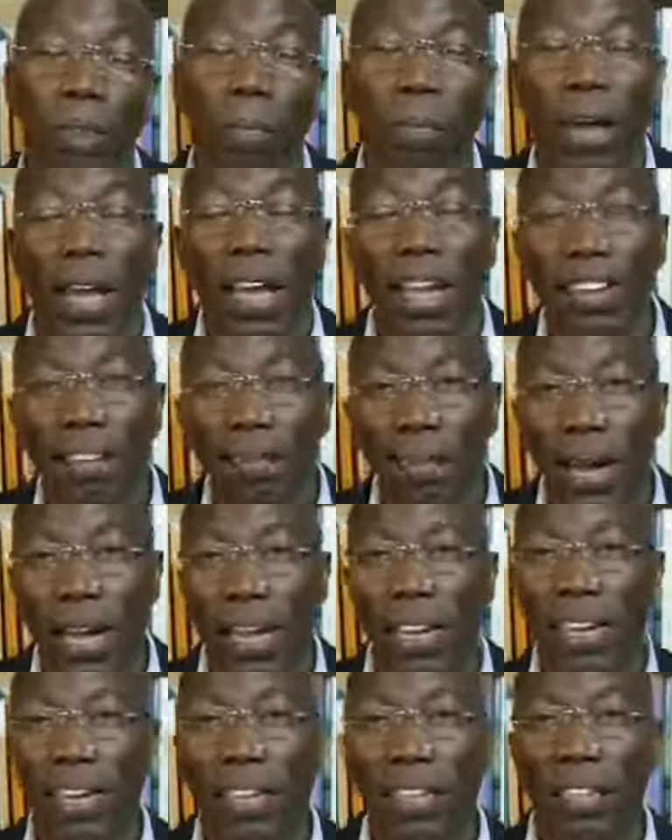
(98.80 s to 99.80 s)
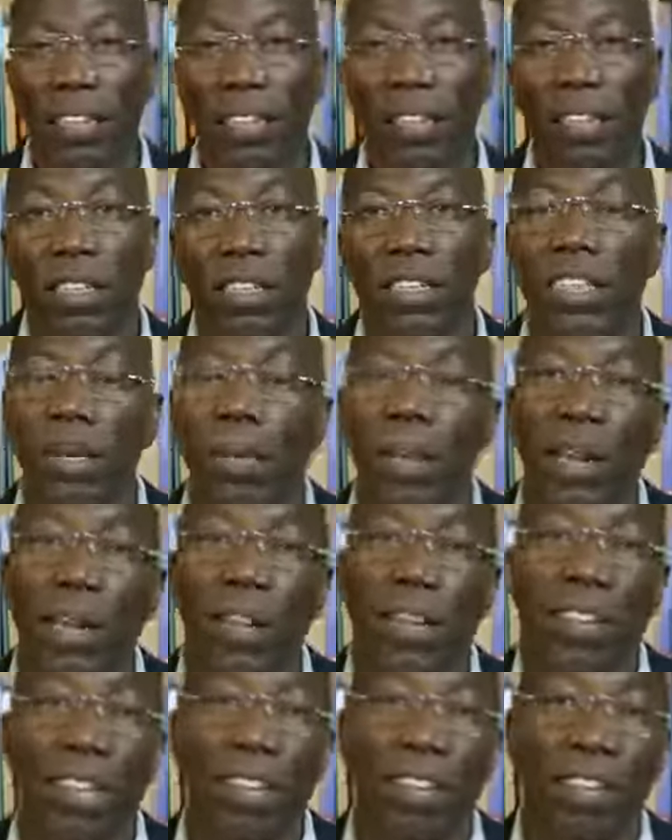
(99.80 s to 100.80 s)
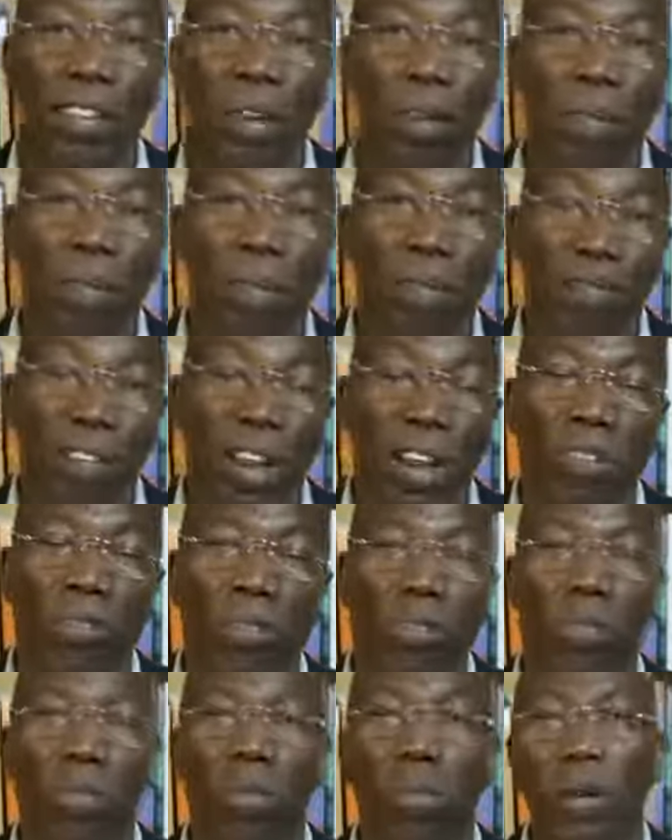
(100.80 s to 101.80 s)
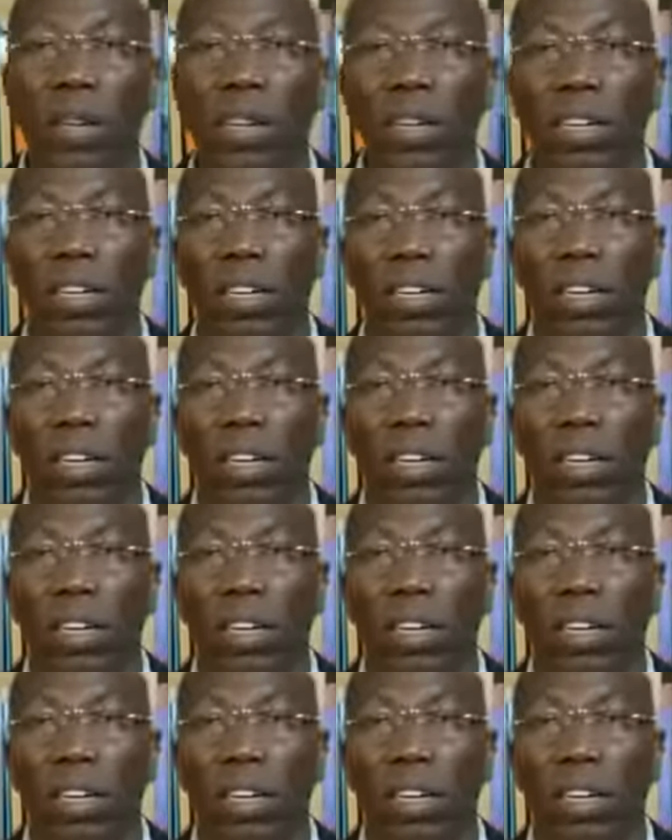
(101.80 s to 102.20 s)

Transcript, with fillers: Mas essa semana, me chamar a atenção para o facto de como